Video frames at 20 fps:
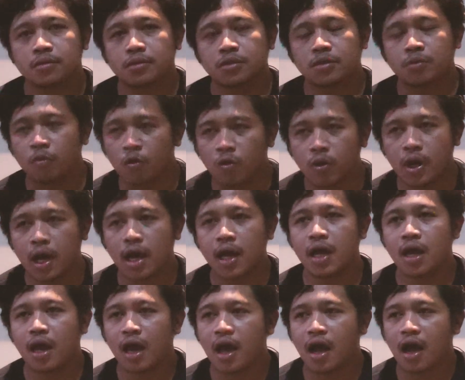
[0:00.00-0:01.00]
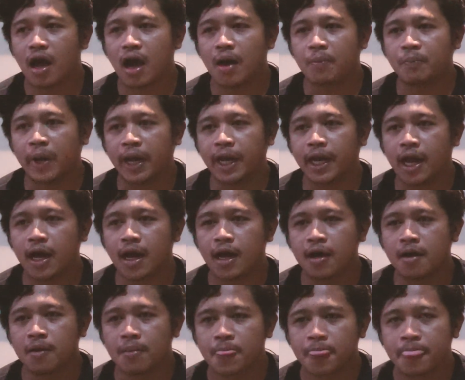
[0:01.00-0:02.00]
Semoga apa
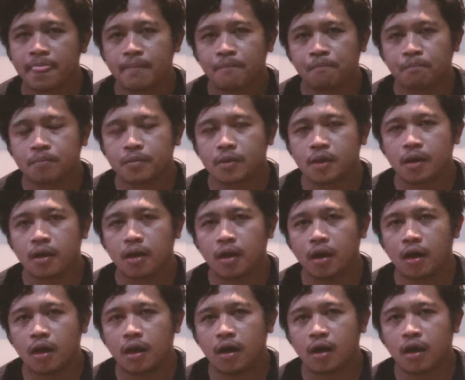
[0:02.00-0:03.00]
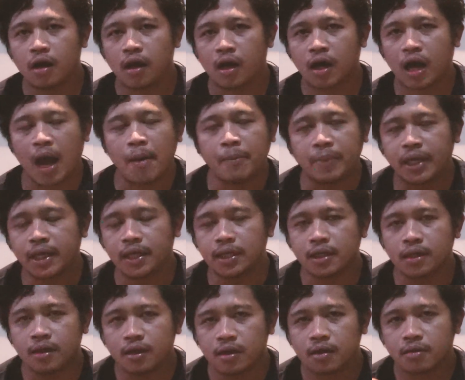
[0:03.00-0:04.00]
yang uh, kami
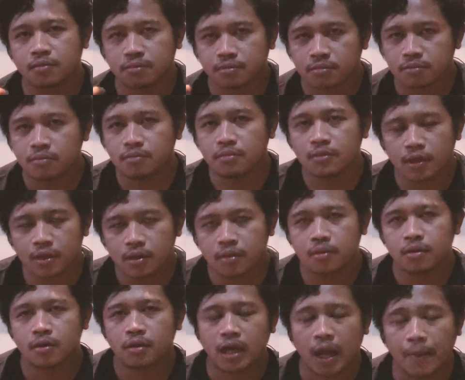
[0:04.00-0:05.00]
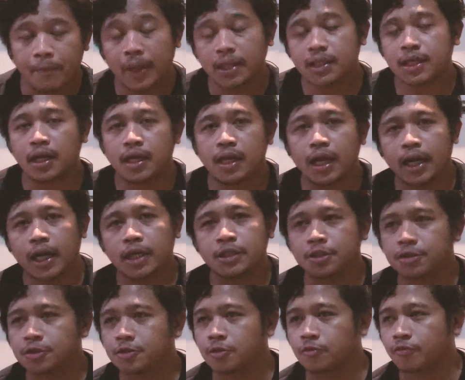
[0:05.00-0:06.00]
dapatkan dari
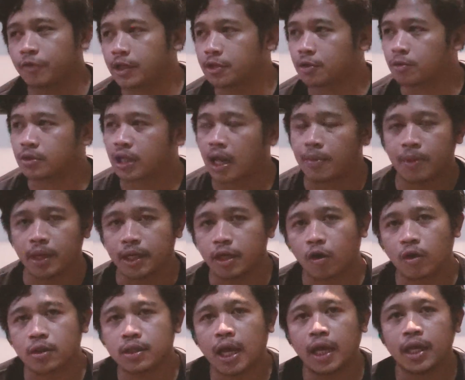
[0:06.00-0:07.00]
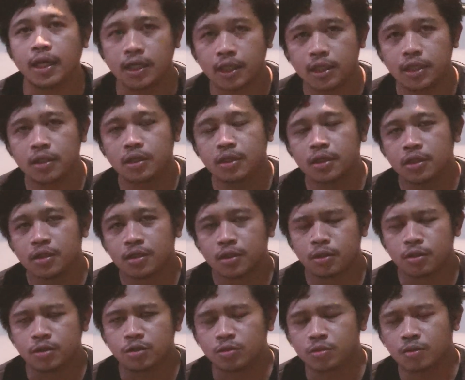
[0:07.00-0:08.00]
hasil survei terutama di kota ini
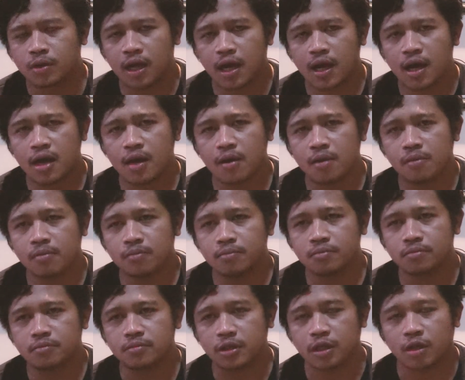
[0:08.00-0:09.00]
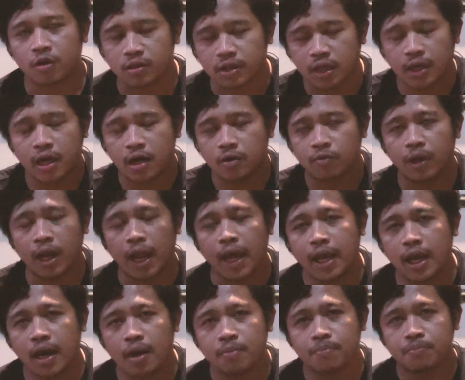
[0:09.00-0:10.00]
juga di kota dan
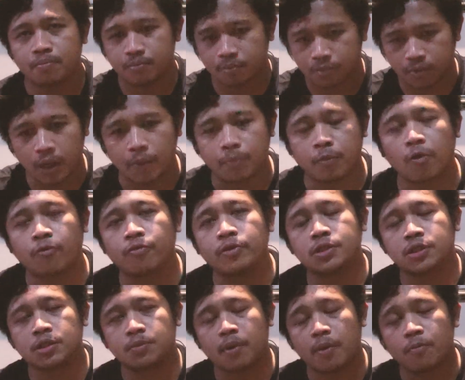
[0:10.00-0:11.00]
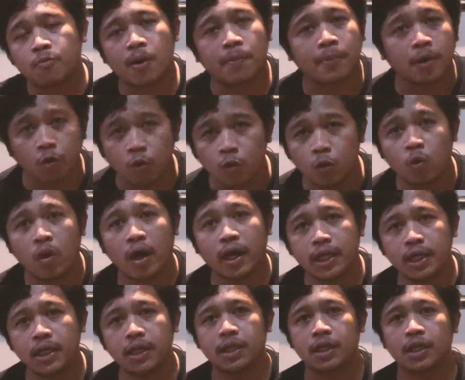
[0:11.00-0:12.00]
wilayah pria provinsi Papua Pegunungan
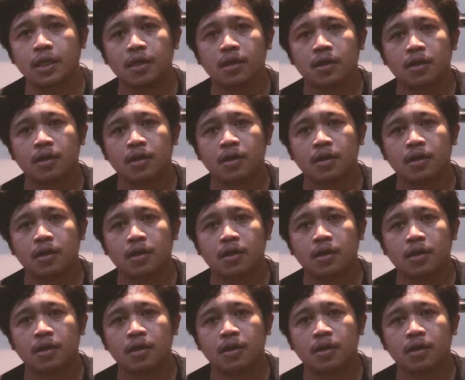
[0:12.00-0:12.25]
ini